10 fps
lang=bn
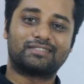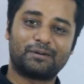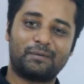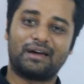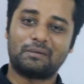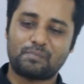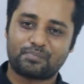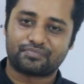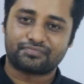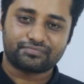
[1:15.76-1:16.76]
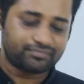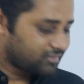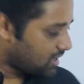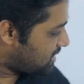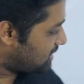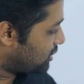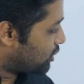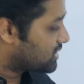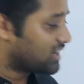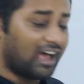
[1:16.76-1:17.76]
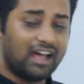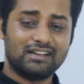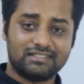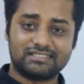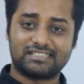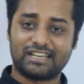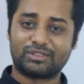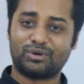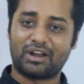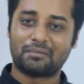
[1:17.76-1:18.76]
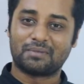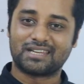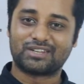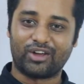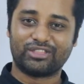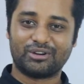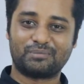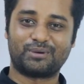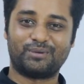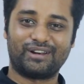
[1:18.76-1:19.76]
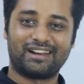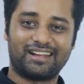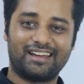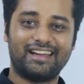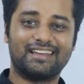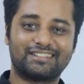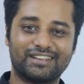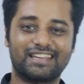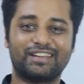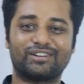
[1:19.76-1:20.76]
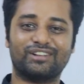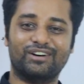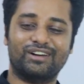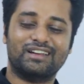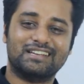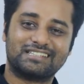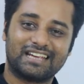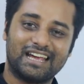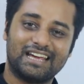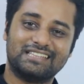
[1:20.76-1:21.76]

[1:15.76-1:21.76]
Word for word: তোমার লোকটা যেহেতু অনেক বেশি সন্দেহ প্রবণ হ্যাঁ সে কি করলো সে